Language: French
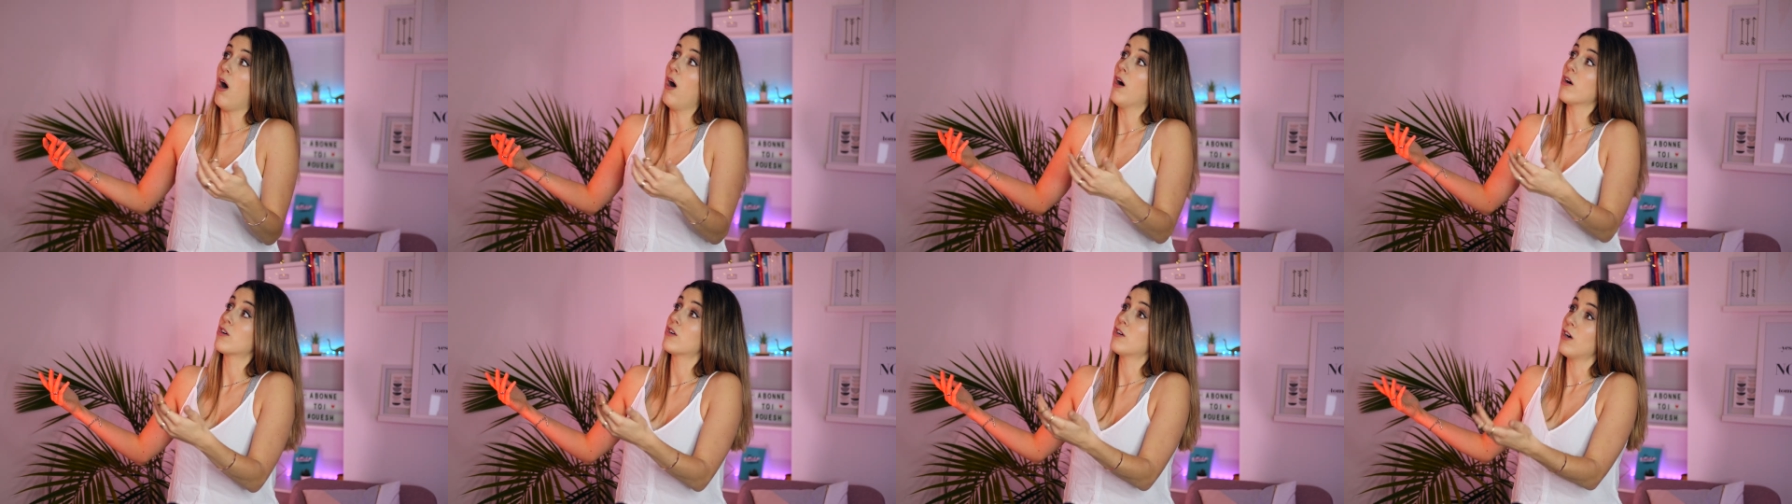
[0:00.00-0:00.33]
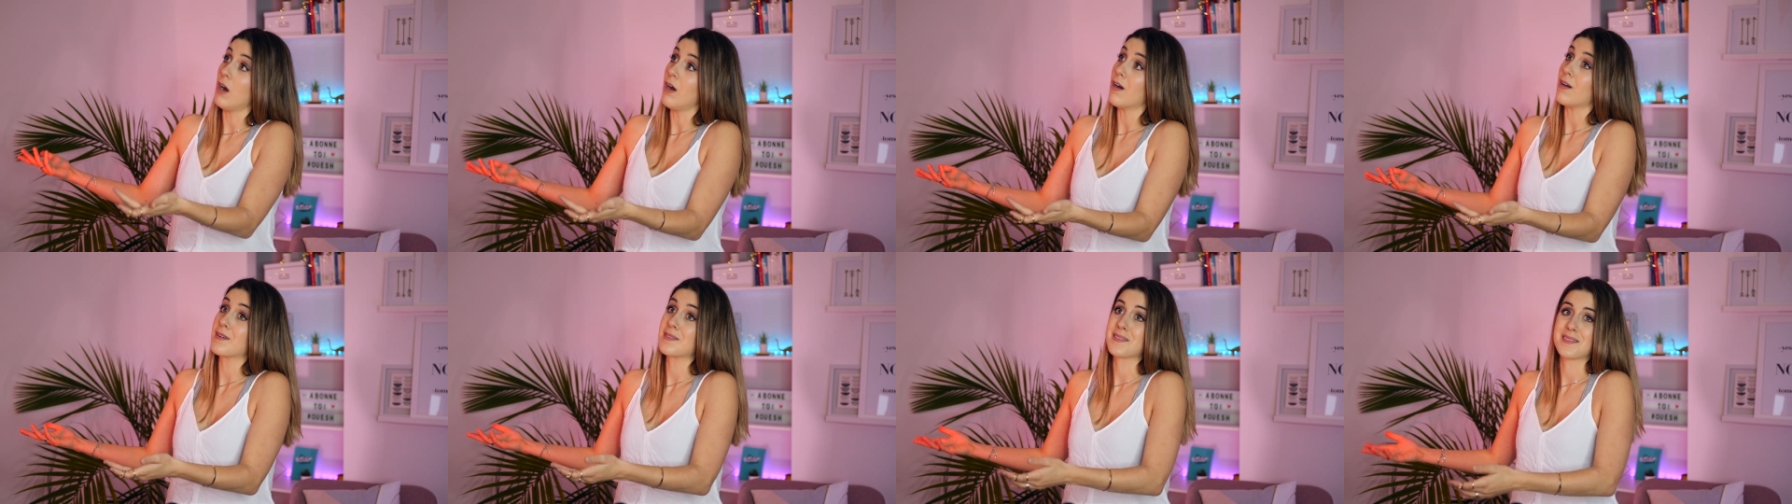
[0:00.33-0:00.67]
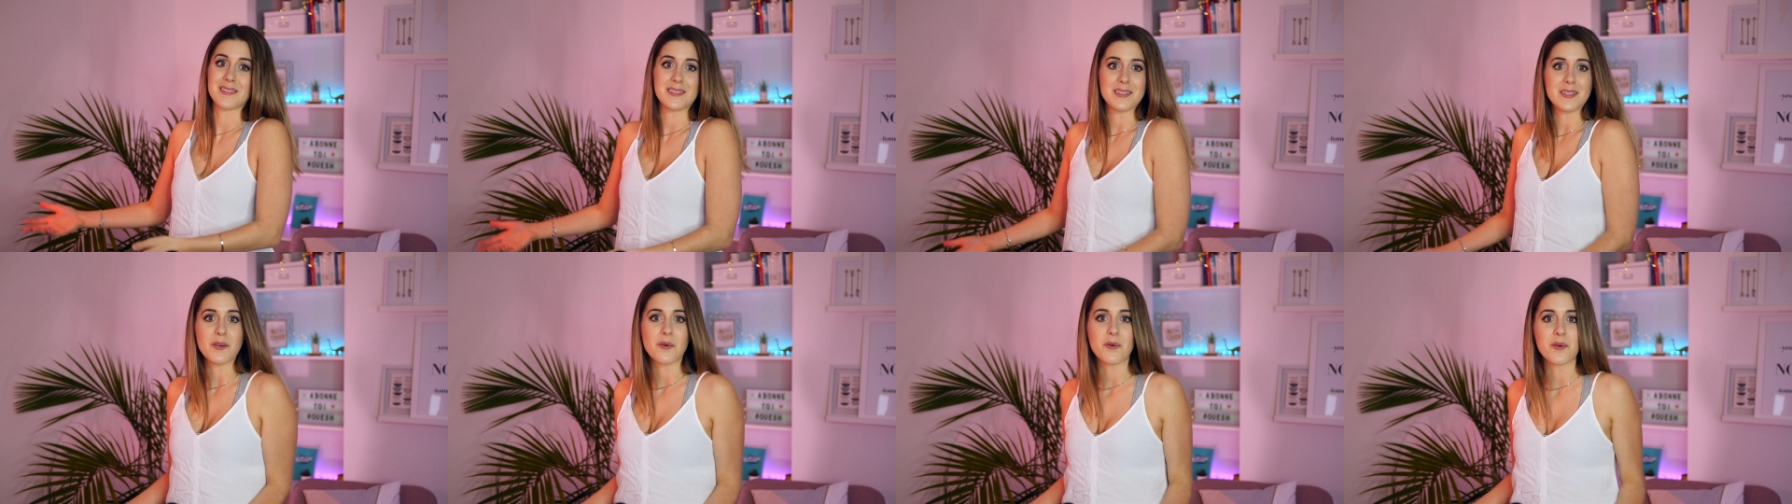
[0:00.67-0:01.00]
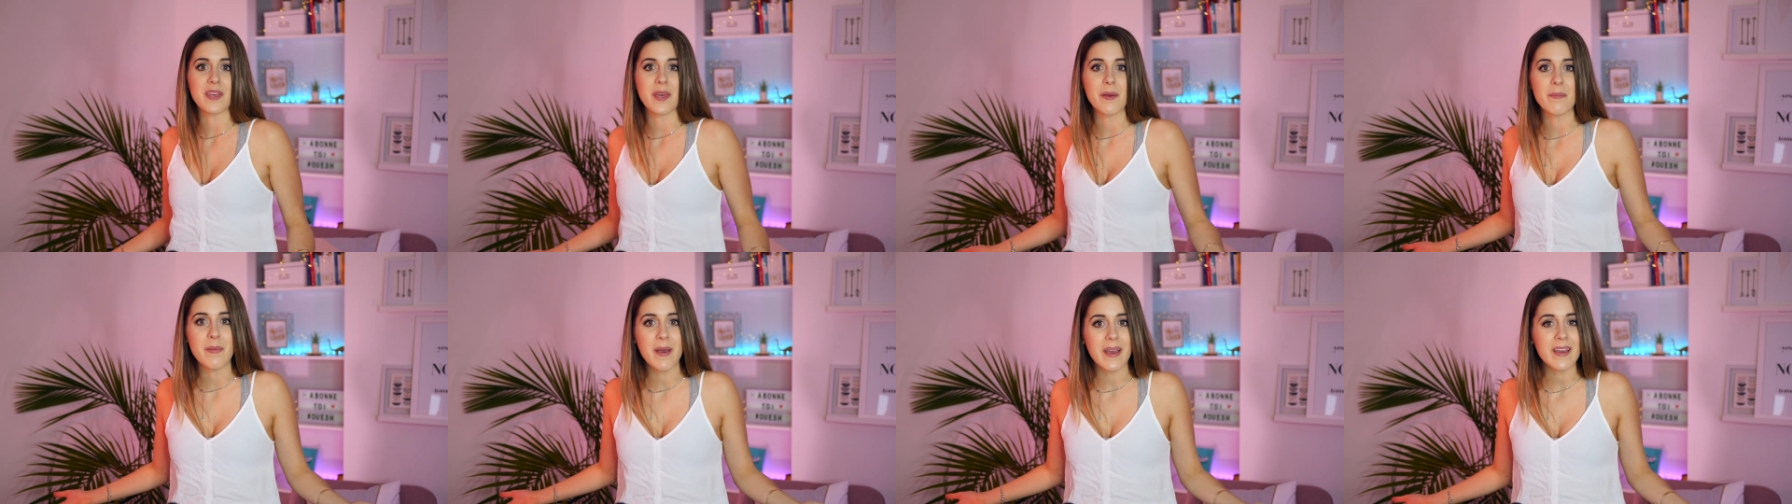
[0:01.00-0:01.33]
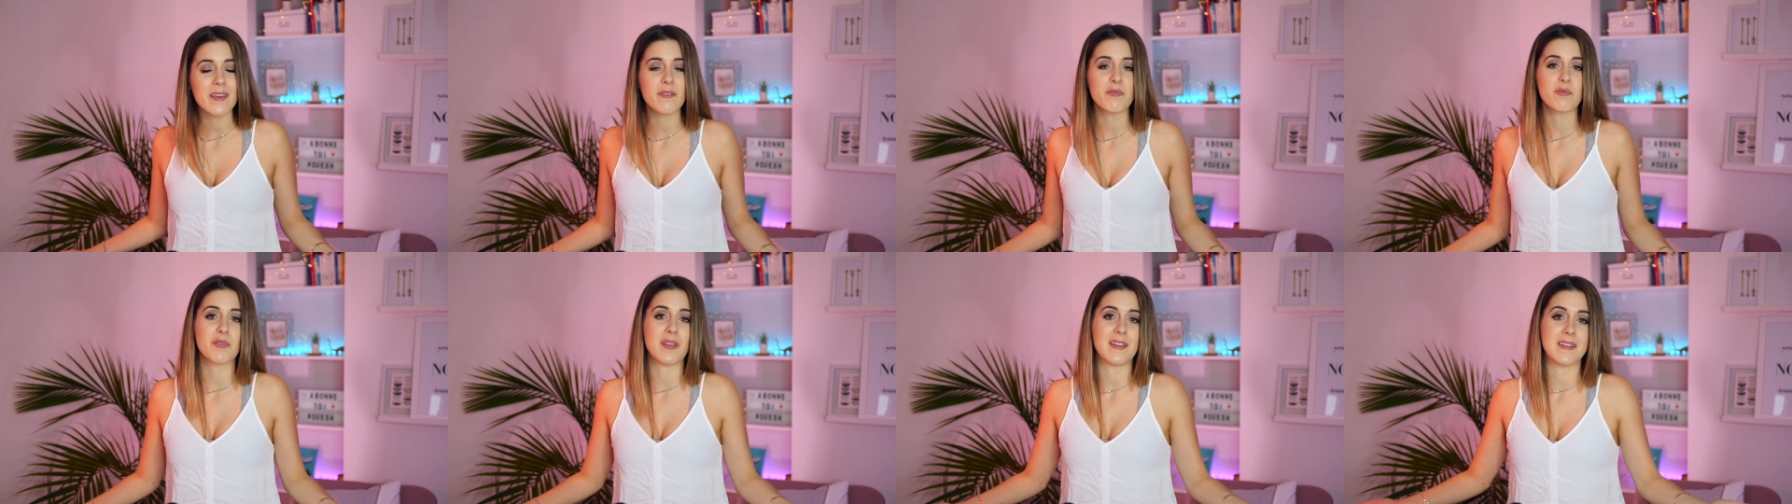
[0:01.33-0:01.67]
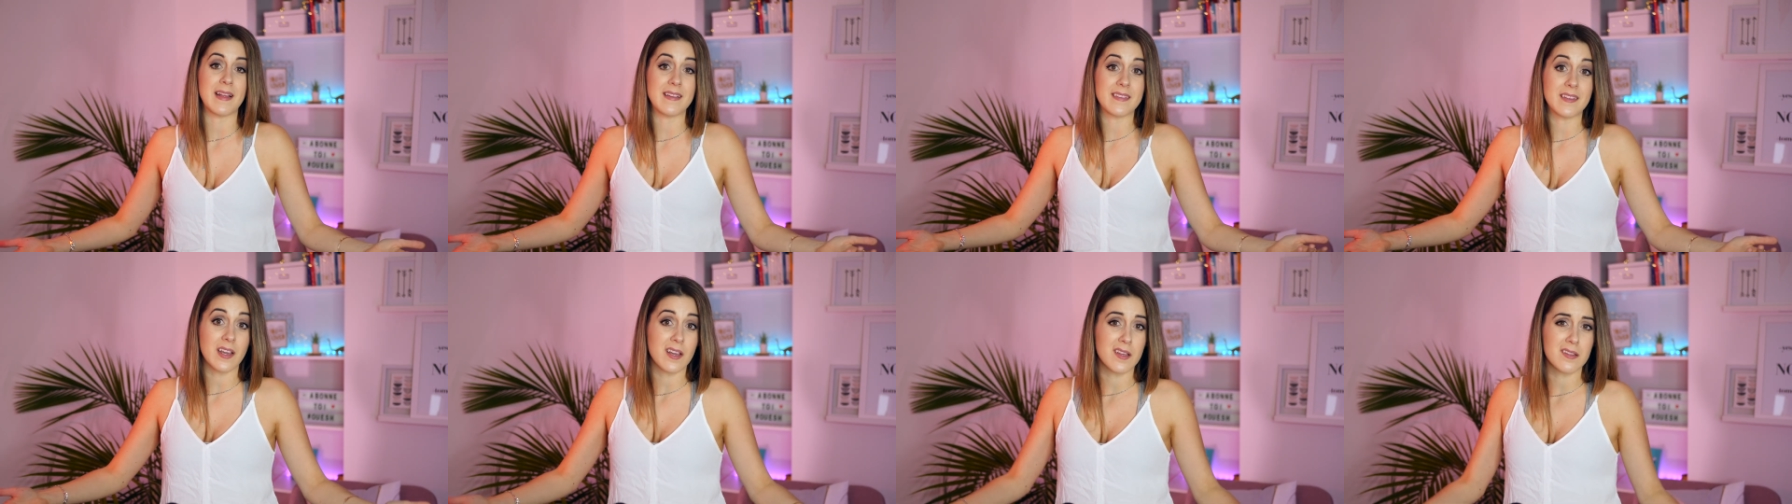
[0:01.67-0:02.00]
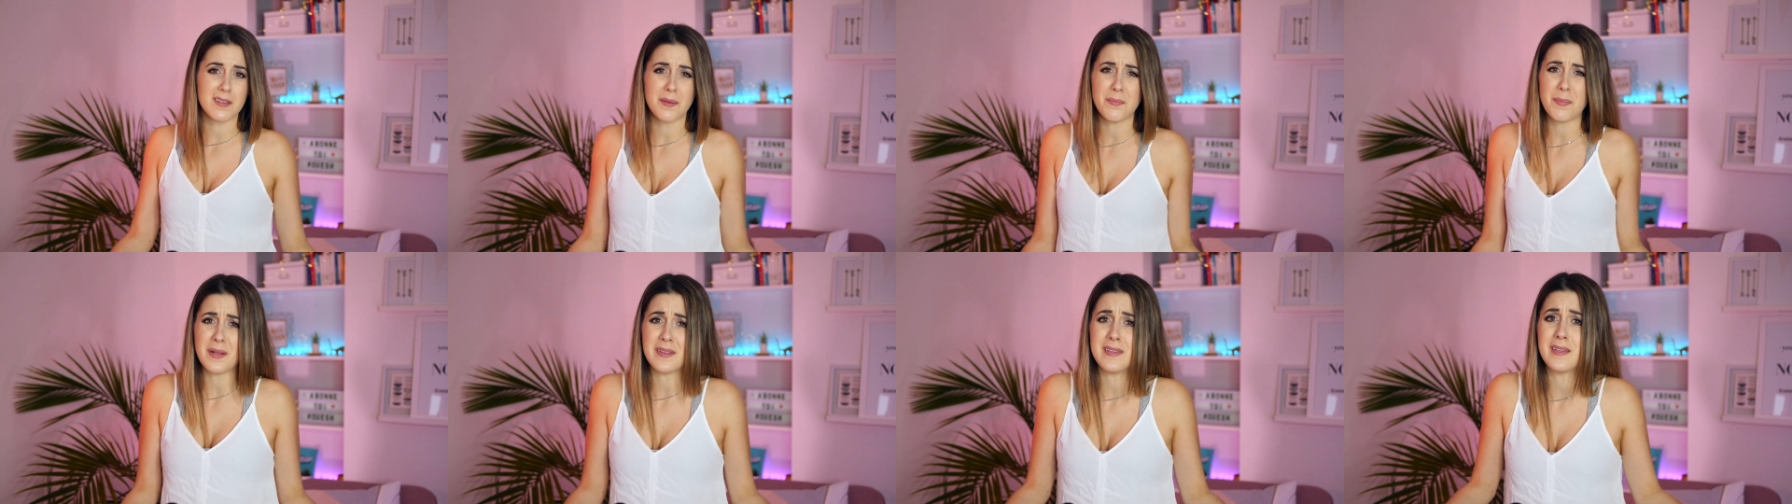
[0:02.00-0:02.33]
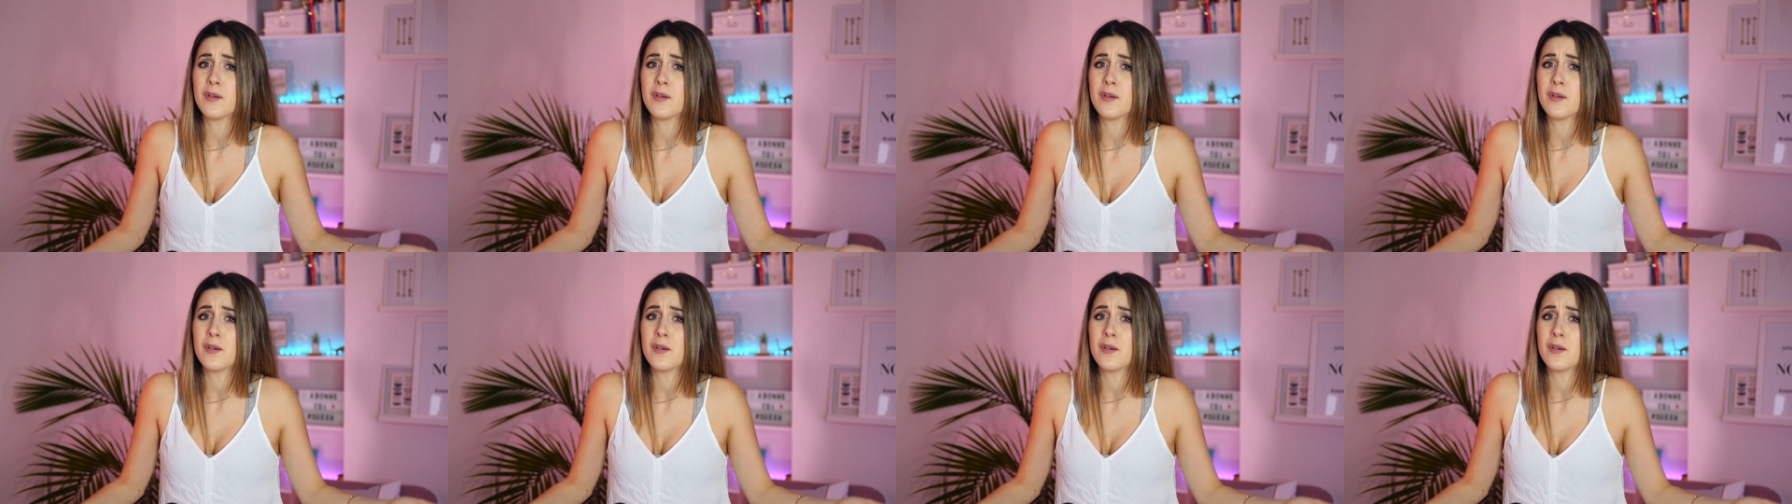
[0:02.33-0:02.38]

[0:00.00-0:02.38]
encore si au Québec vous êtes intéressé par